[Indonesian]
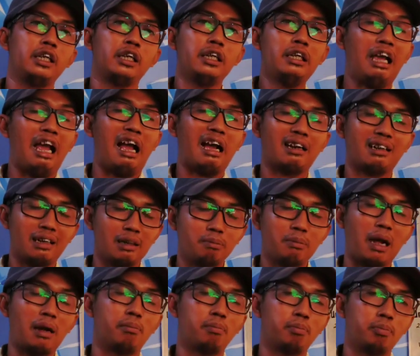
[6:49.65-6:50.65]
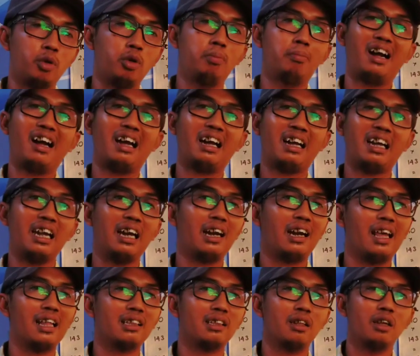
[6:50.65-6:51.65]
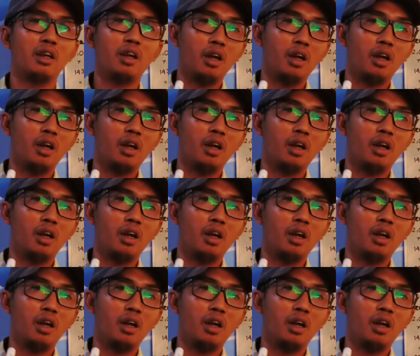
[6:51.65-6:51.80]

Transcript: ini akan mampu menghelat